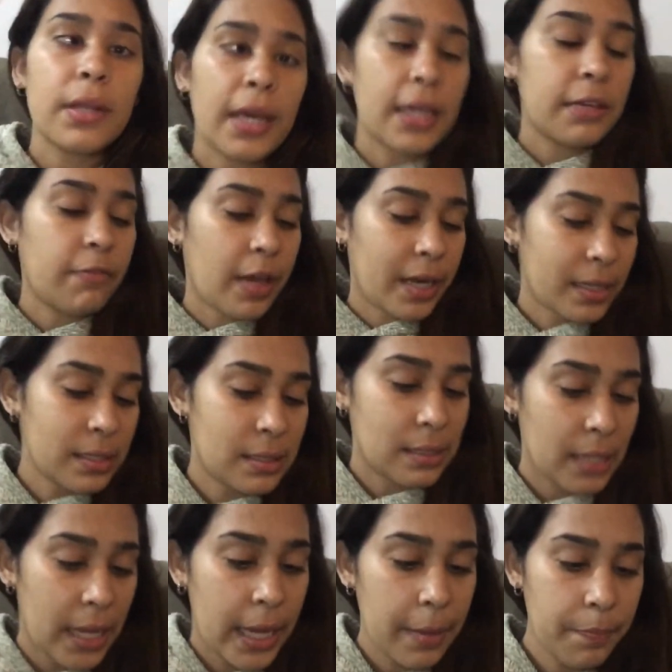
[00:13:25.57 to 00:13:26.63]
né? Que vai
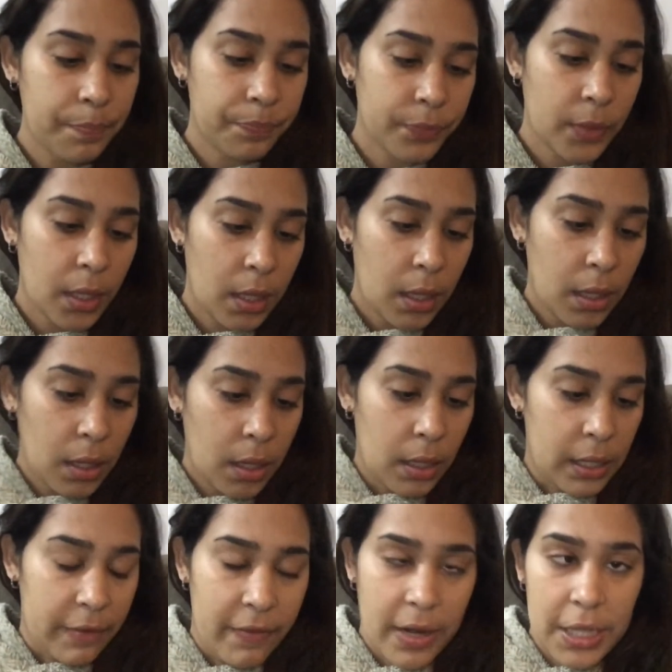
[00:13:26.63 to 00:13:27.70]
nascer.
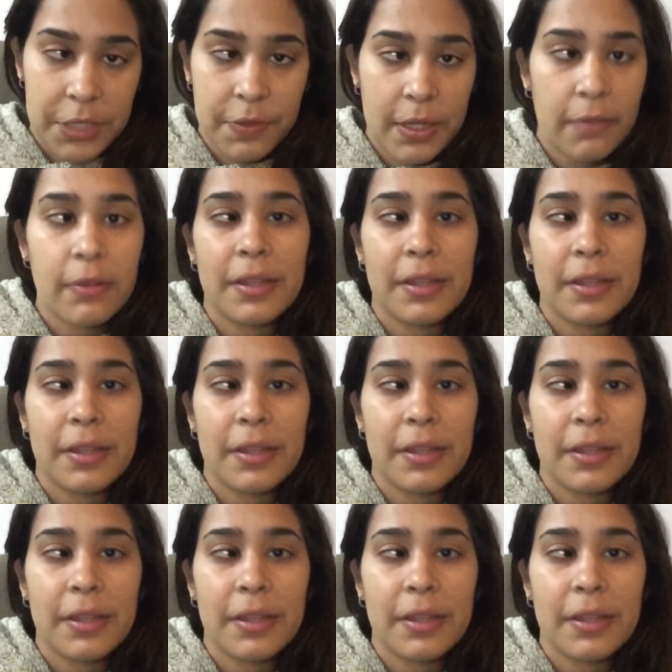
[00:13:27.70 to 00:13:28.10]
Na verdade, vai